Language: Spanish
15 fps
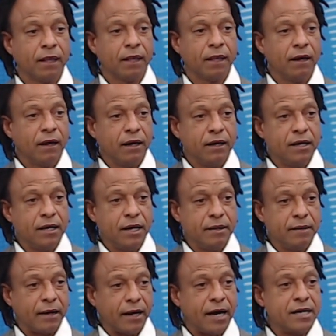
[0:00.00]

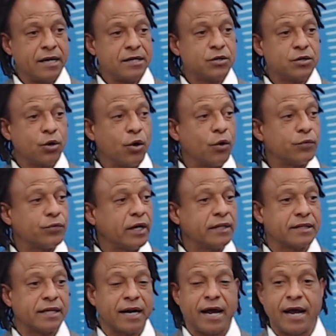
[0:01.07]
Y a eso te
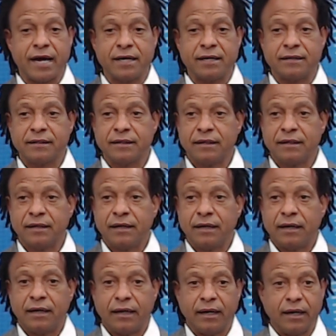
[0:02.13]
trae
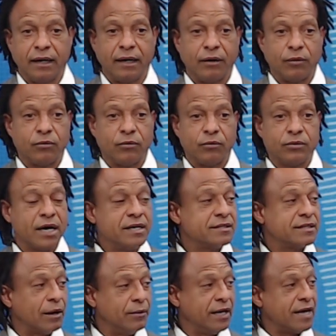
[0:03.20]
eh, una
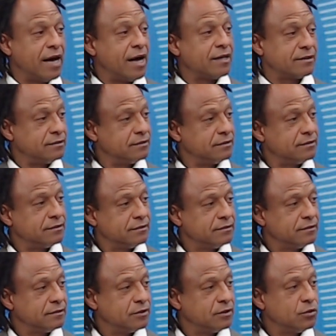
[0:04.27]
estabilidad
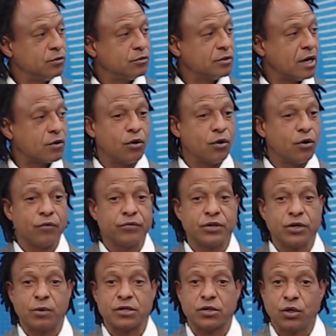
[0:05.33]
y una
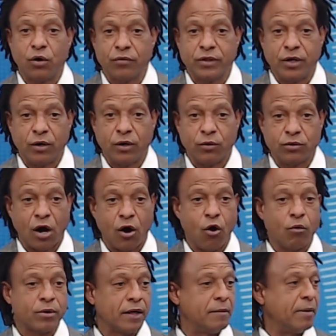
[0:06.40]
continuación de una
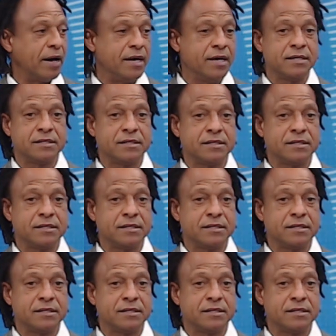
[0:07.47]
obra de país.